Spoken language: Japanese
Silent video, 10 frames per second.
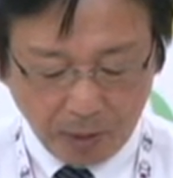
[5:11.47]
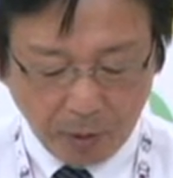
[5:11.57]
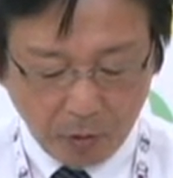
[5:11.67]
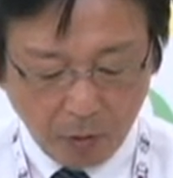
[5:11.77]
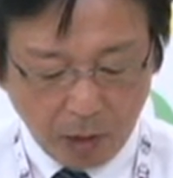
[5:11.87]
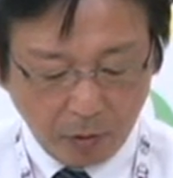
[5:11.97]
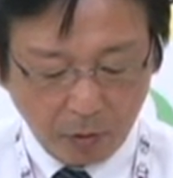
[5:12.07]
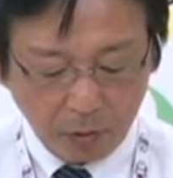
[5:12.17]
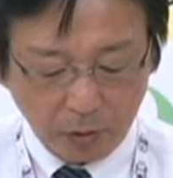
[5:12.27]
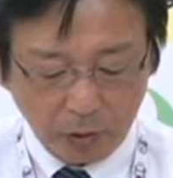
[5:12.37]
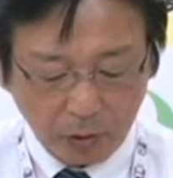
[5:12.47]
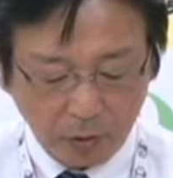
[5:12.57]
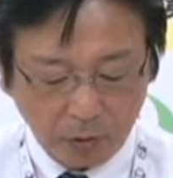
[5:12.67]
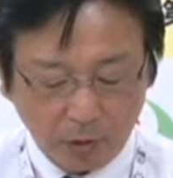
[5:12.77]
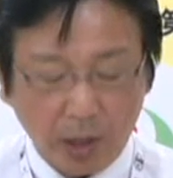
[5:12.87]
まあ、今回、こういう事
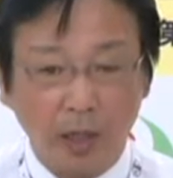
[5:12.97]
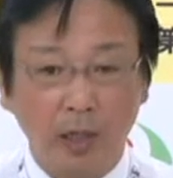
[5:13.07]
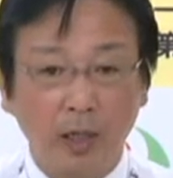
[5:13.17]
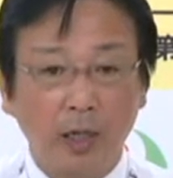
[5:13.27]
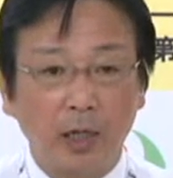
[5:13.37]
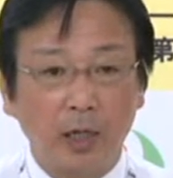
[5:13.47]
業が、